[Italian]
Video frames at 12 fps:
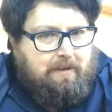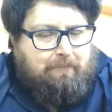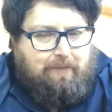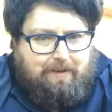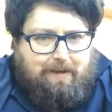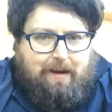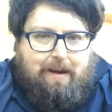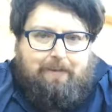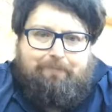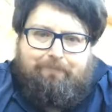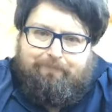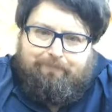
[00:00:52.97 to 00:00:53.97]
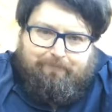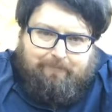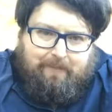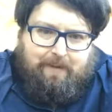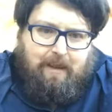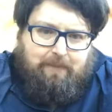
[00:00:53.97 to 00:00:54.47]
vedrà
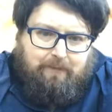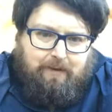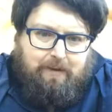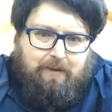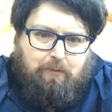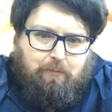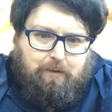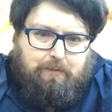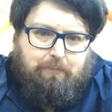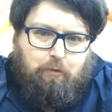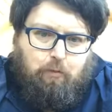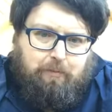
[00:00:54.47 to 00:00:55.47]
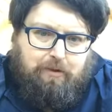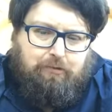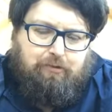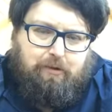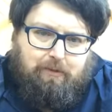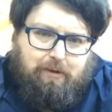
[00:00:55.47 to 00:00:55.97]
che i fili con,
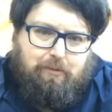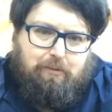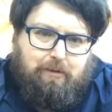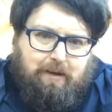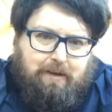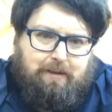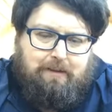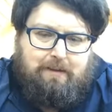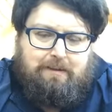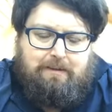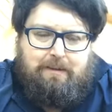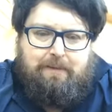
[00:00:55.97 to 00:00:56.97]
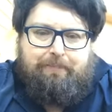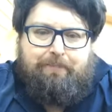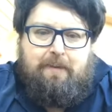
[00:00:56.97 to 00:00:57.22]
cominciano a connettersi